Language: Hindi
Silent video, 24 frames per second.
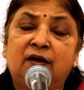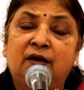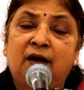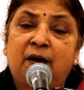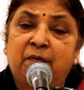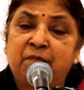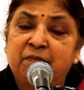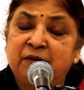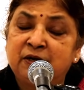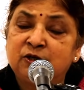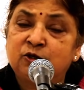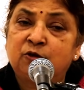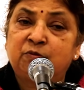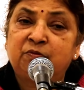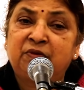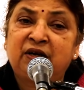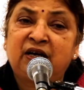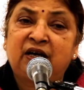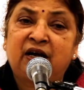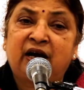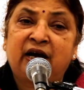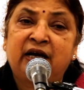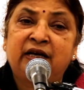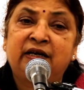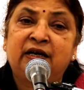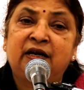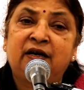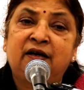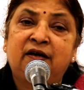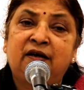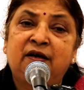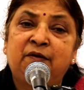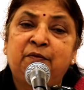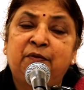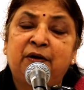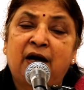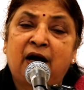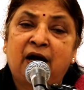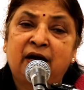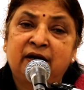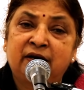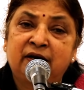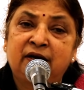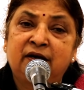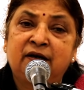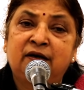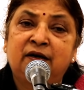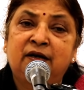अपने जो हमने एक आइडेंटिटी
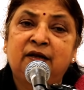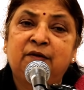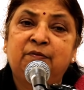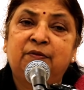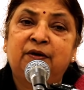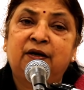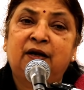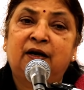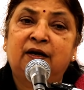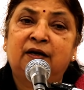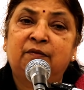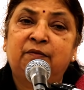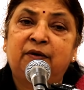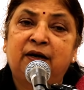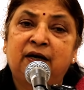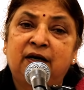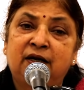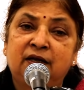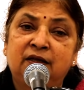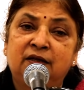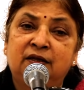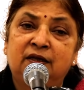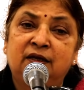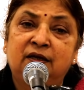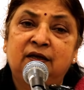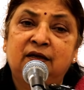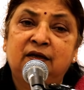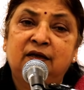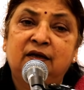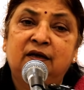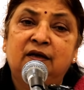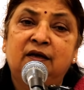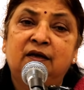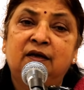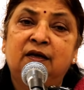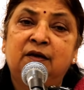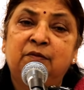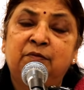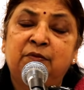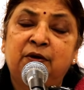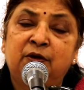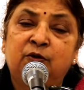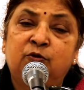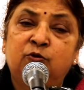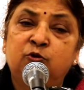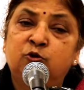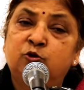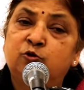आइडेंटिटी बना के बैठे थे कि
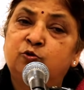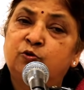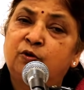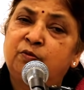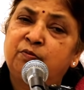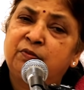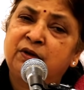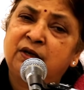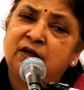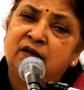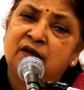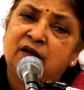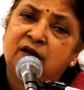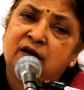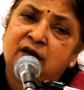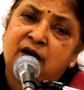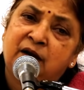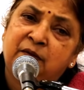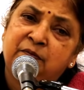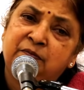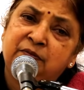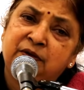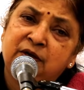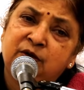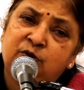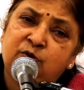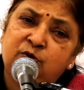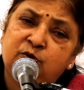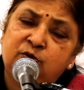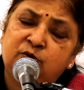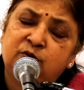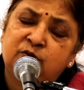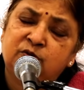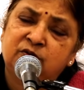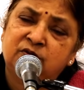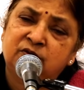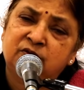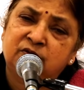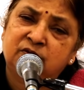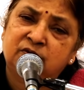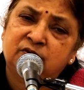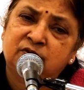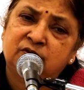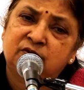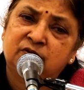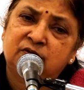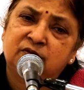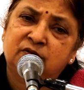मैं कुछ हूँ हमने अपने को
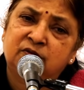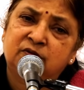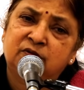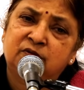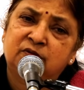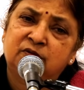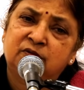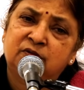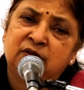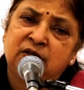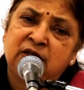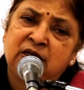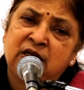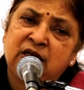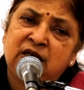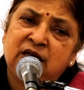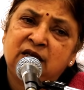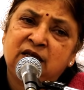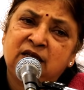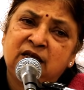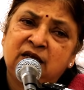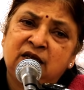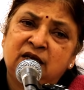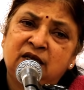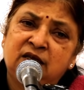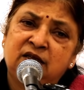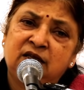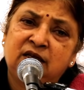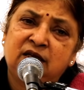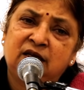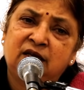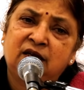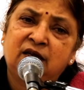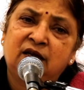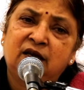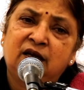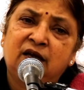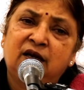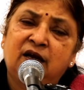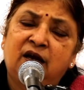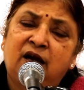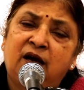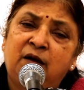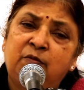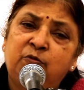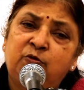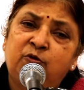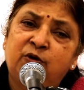धीरे धीरे धीरे
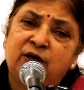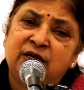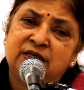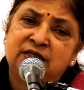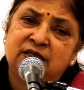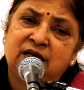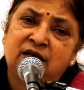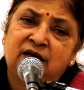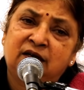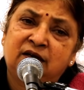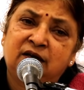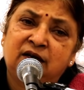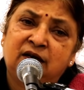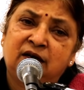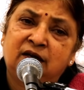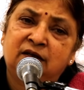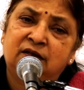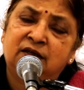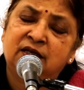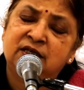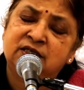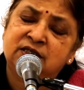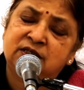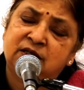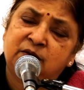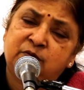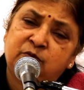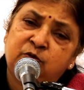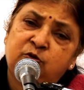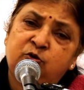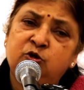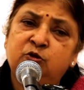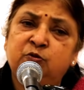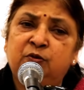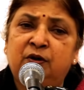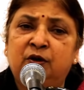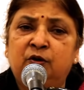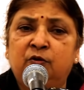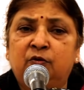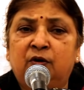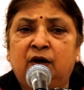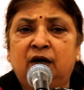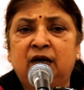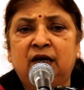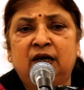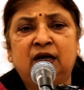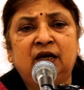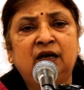हमको ऐसा लगने लगता है सब कुछ
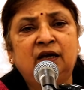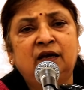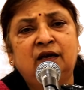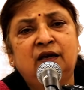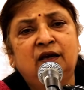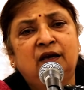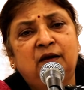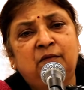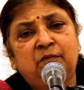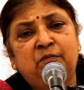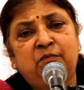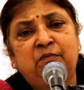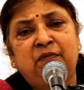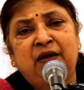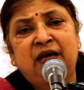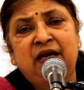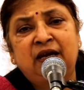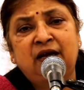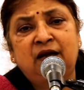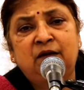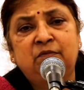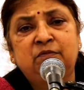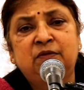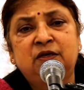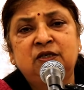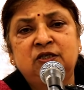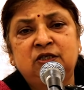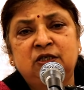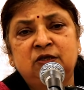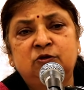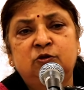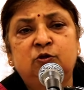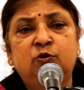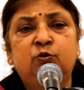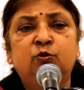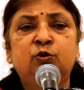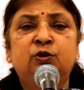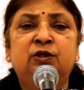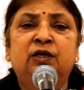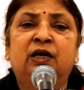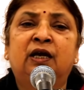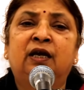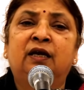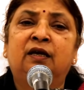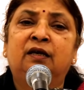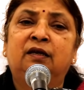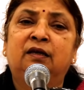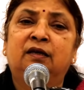भगवान है मैं नाम की चीज़ तो कुछ
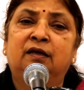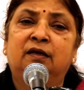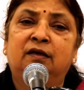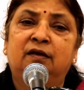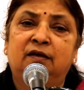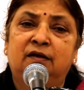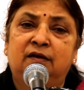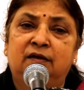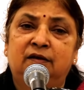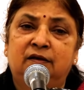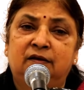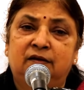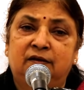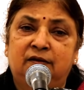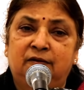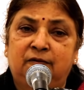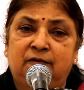है ही नहीं